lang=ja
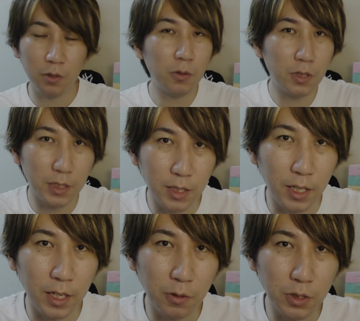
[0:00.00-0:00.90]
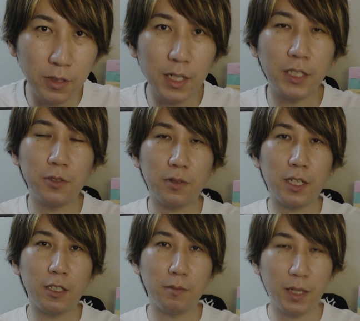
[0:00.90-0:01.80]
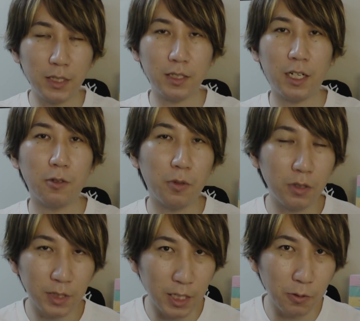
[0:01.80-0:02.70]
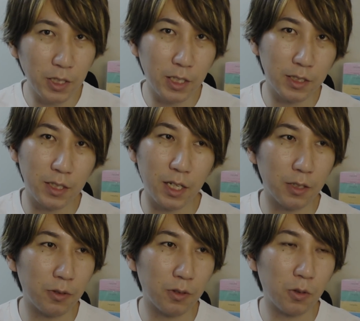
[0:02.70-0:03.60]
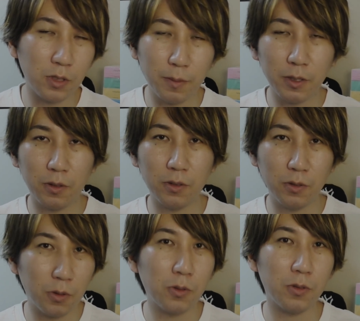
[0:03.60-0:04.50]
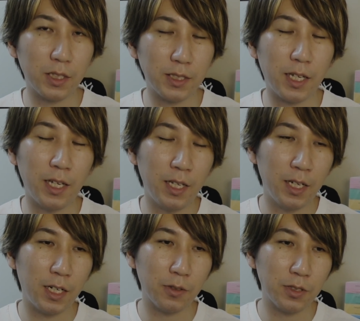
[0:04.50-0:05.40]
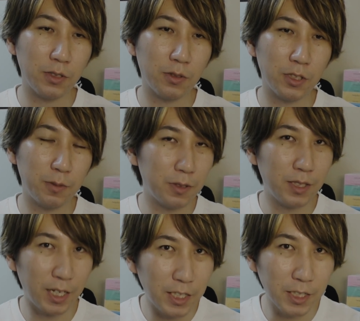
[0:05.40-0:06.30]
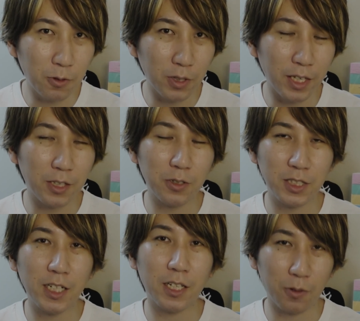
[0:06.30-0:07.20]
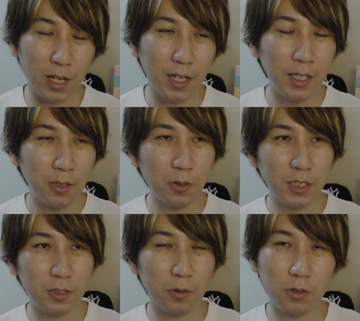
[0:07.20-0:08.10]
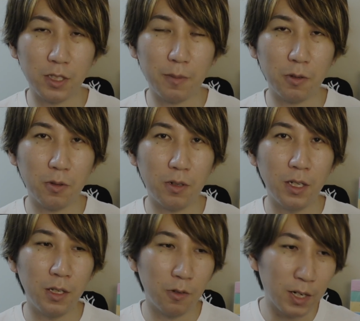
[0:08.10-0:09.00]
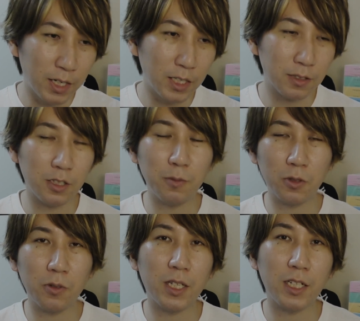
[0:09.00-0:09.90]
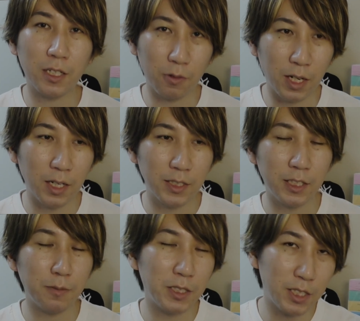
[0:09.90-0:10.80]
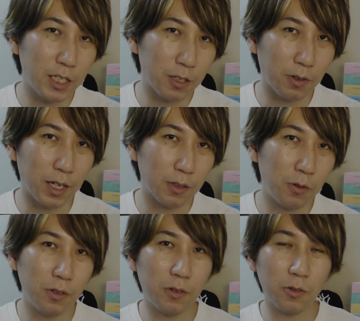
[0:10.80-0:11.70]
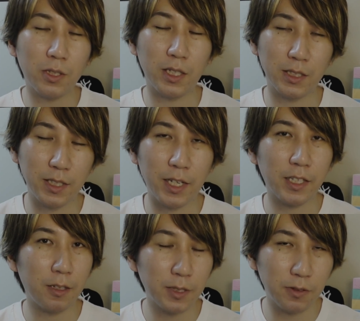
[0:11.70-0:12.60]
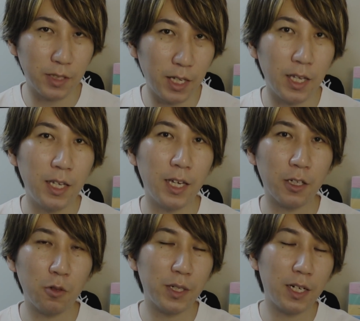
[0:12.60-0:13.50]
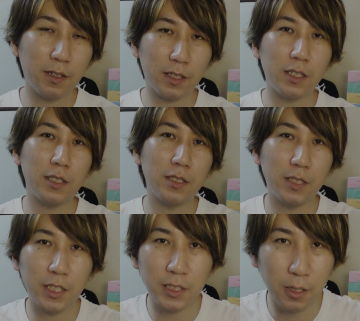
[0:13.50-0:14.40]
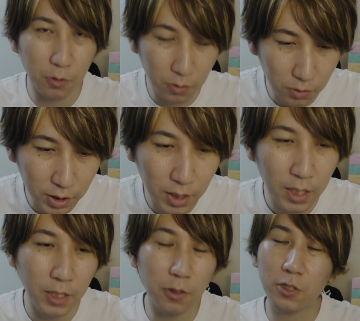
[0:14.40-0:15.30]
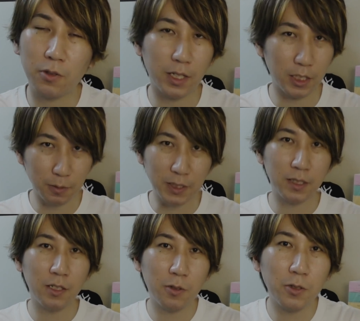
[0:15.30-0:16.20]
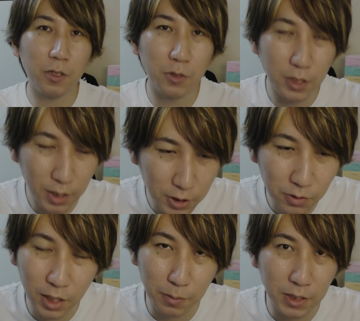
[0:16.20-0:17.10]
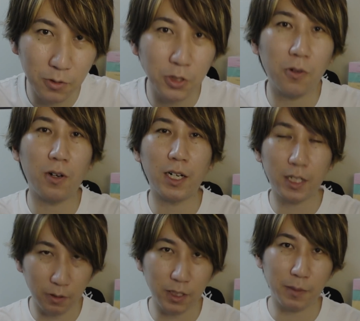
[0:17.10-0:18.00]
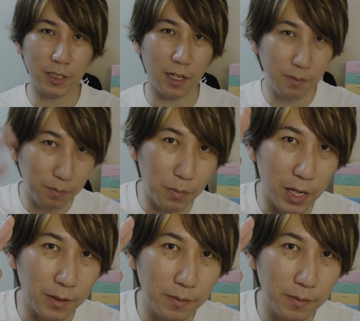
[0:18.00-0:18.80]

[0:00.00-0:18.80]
ということでですね、本日は以上になります。あの、僕、サロンでですね、あの、言霊のことをですね、あの、ずっと自分なりにこう研究したりだとか、古事記と言霊をこう、わかりやすく紐解いたりだとか、説明したりだとか、こういうことでですね、やってますので、えー、興味がある方はですね、ぜひサロンの方によろしくお願いします。ということで本日は以上になります。ご視聴ありがとうございました。バイ。